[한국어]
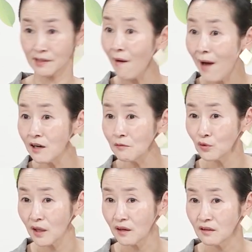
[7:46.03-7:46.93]
상황을
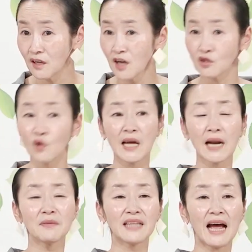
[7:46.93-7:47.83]
볼 때는 저
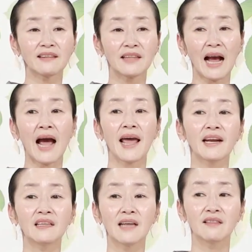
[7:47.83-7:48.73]
사람이 나한테
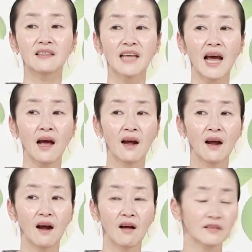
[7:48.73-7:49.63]
가해를 했느냐,
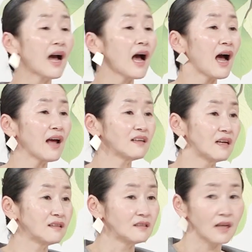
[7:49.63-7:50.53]
내가 가해를
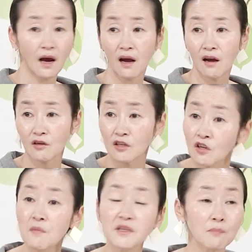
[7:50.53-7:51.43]
했느냐.
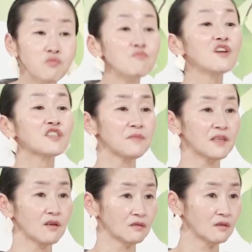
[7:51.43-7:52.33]
그러면 이제 분별심이
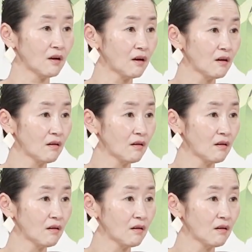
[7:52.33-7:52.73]
끼어들어요.